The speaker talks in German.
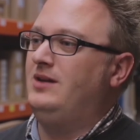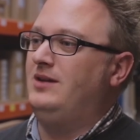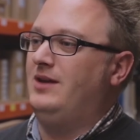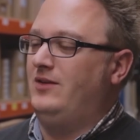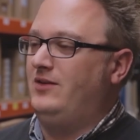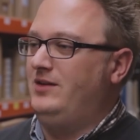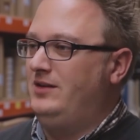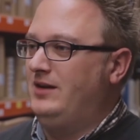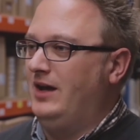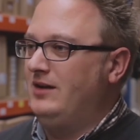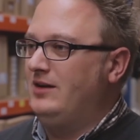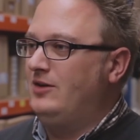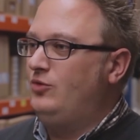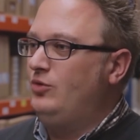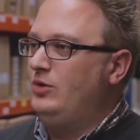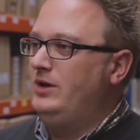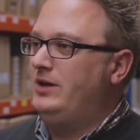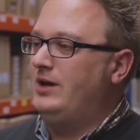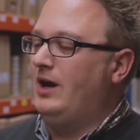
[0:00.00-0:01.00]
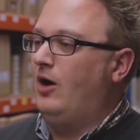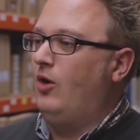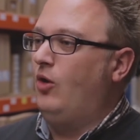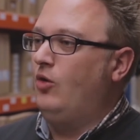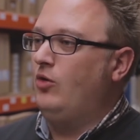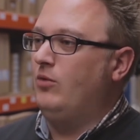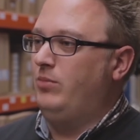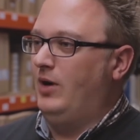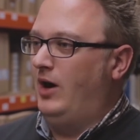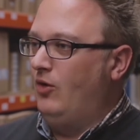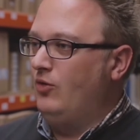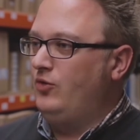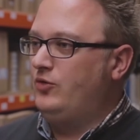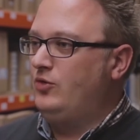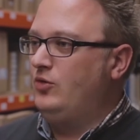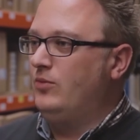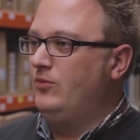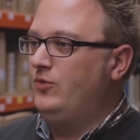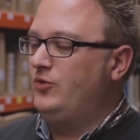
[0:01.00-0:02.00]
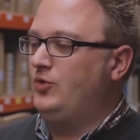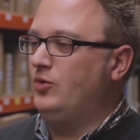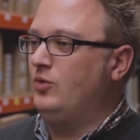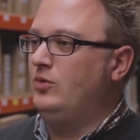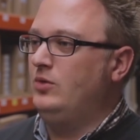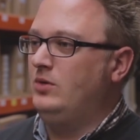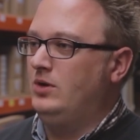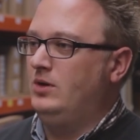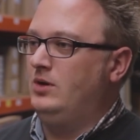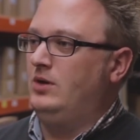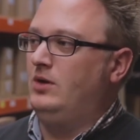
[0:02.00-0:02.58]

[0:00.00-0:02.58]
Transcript: dass ich dann natürlich auch Beauskunftung